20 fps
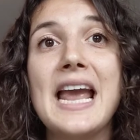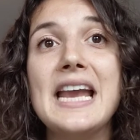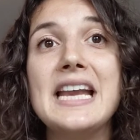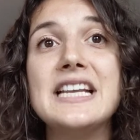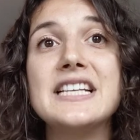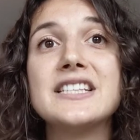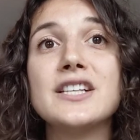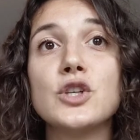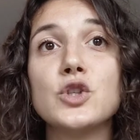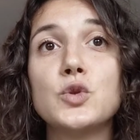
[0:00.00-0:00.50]

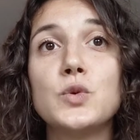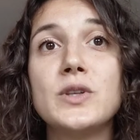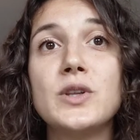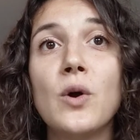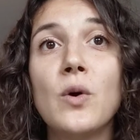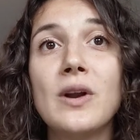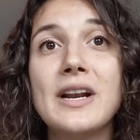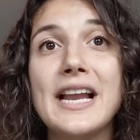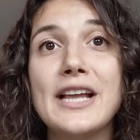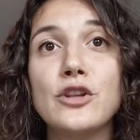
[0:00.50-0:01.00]
Il s'ensuit
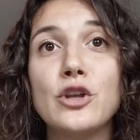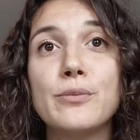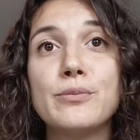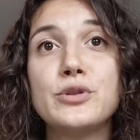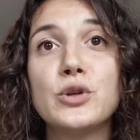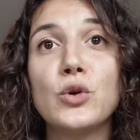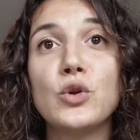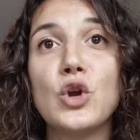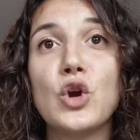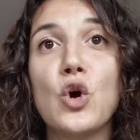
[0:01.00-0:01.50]
donc
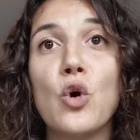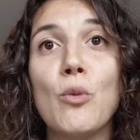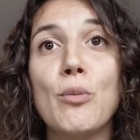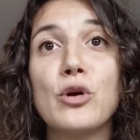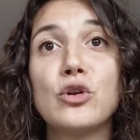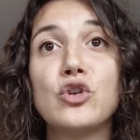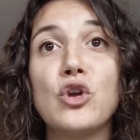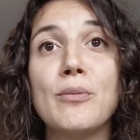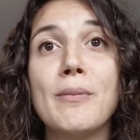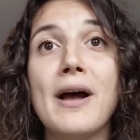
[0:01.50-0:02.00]
l'adoption de
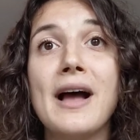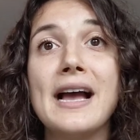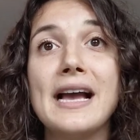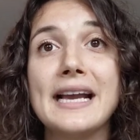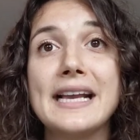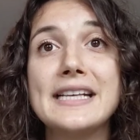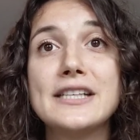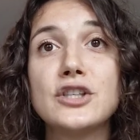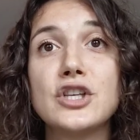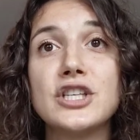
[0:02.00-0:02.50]
comportements à
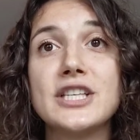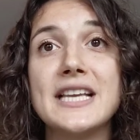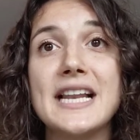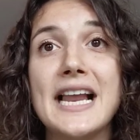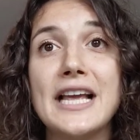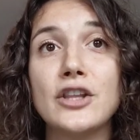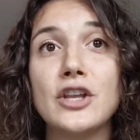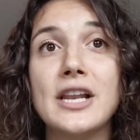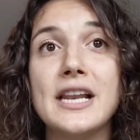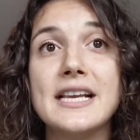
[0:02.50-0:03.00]
risque chez
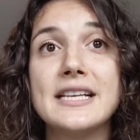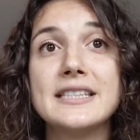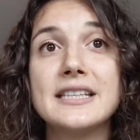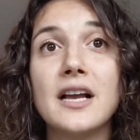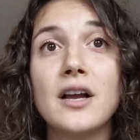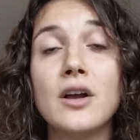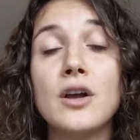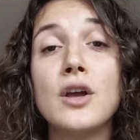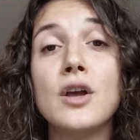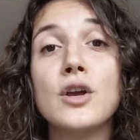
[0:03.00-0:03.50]

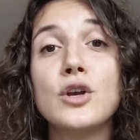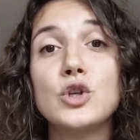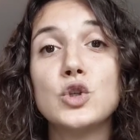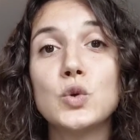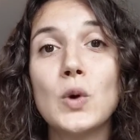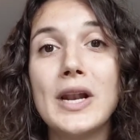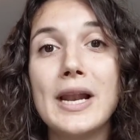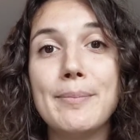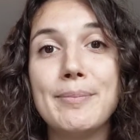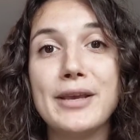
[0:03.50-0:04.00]
l'adolescent,
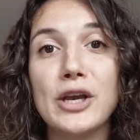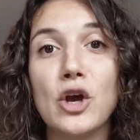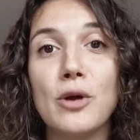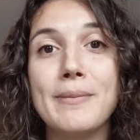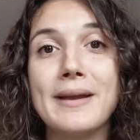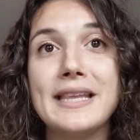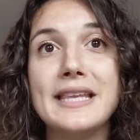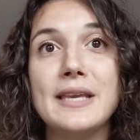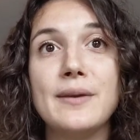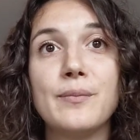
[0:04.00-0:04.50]
soit la
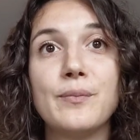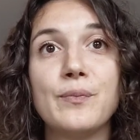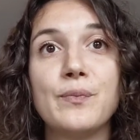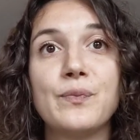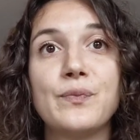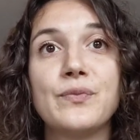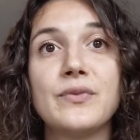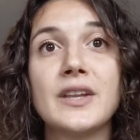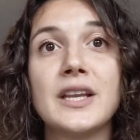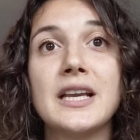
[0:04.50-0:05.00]
pyromanie.
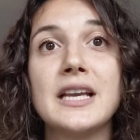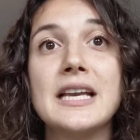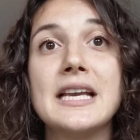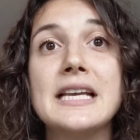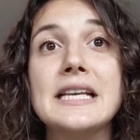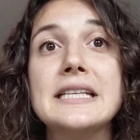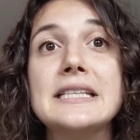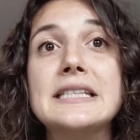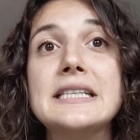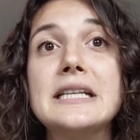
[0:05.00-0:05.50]

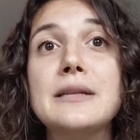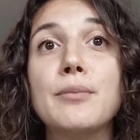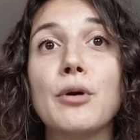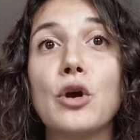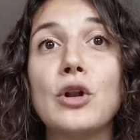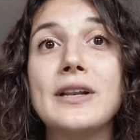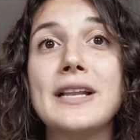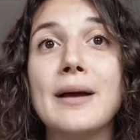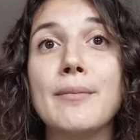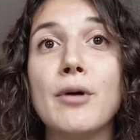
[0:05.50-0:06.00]
S'il
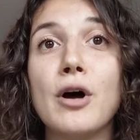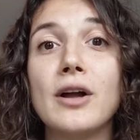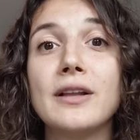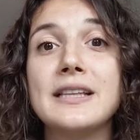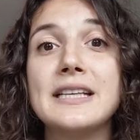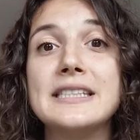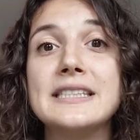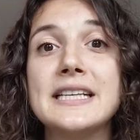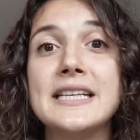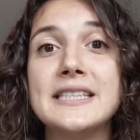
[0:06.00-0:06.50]
brûle d'abord
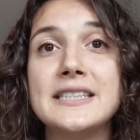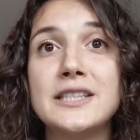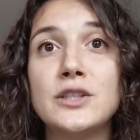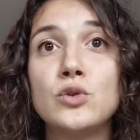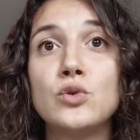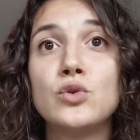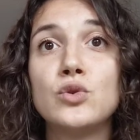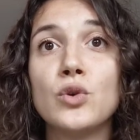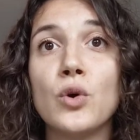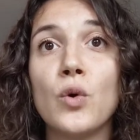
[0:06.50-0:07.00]
des
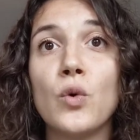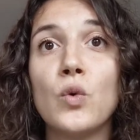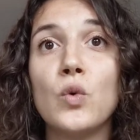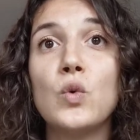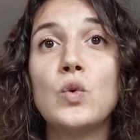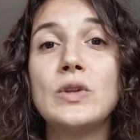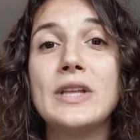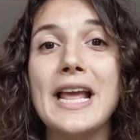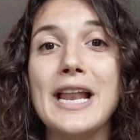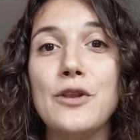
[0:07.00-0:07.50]
institutions
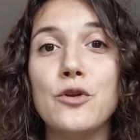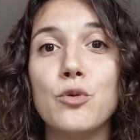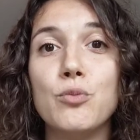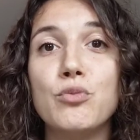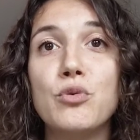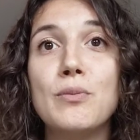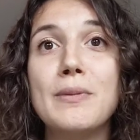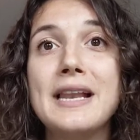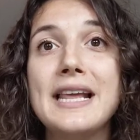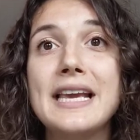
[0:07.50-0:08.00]
ou des lieux
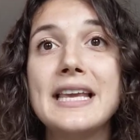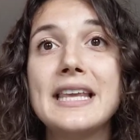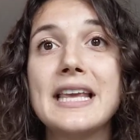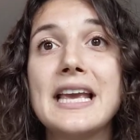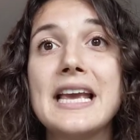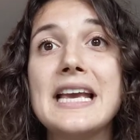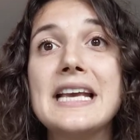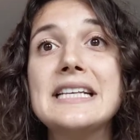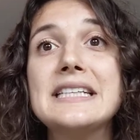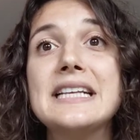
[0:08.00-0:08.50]
publics,
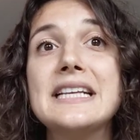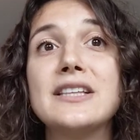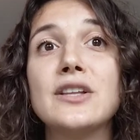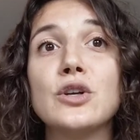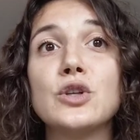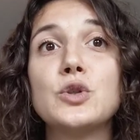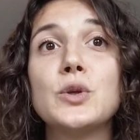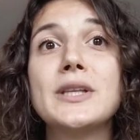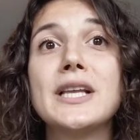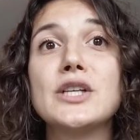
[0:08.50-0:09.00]
c'est
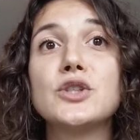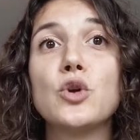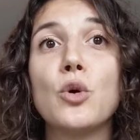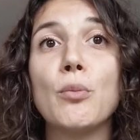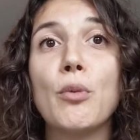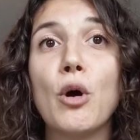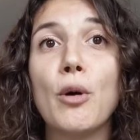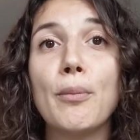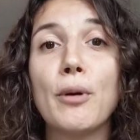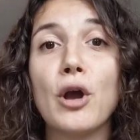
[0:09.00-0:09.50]
ensuite à son
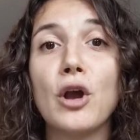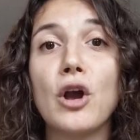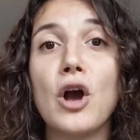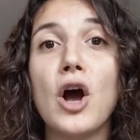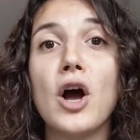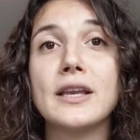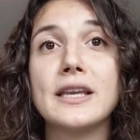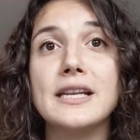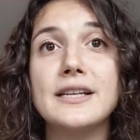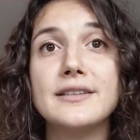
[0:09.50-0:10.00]
propre
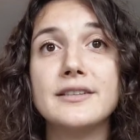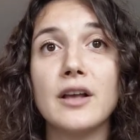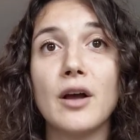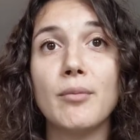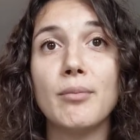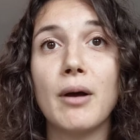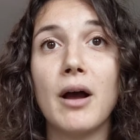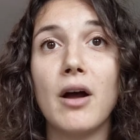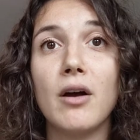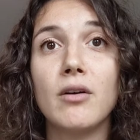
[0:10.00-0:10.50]
corps qu'il s'en
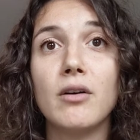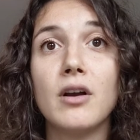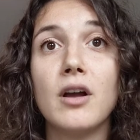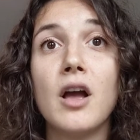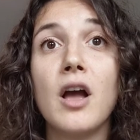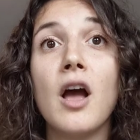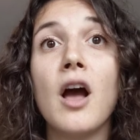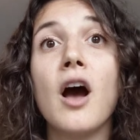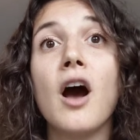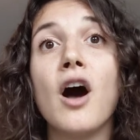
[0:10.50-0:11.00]
prend
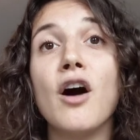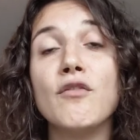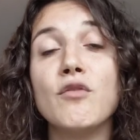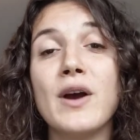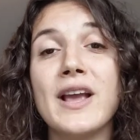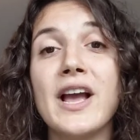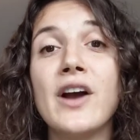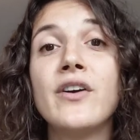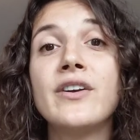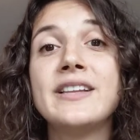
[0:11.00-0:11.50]

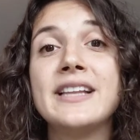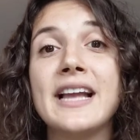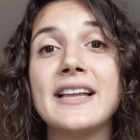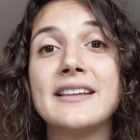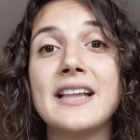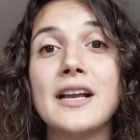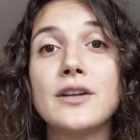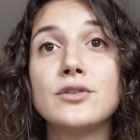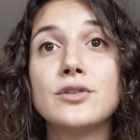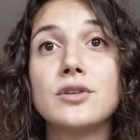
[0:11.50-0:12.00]
renvoyant voyant une
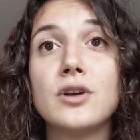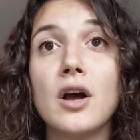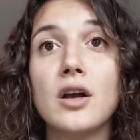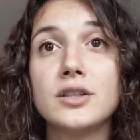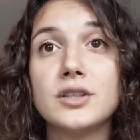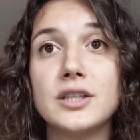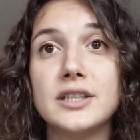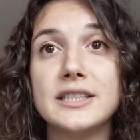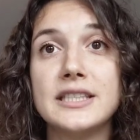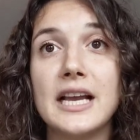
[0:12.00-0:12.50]
attaque du corps
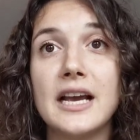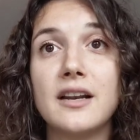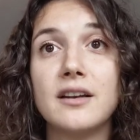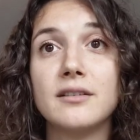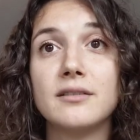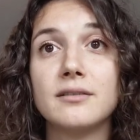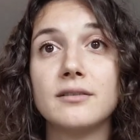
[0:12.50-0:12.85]
social.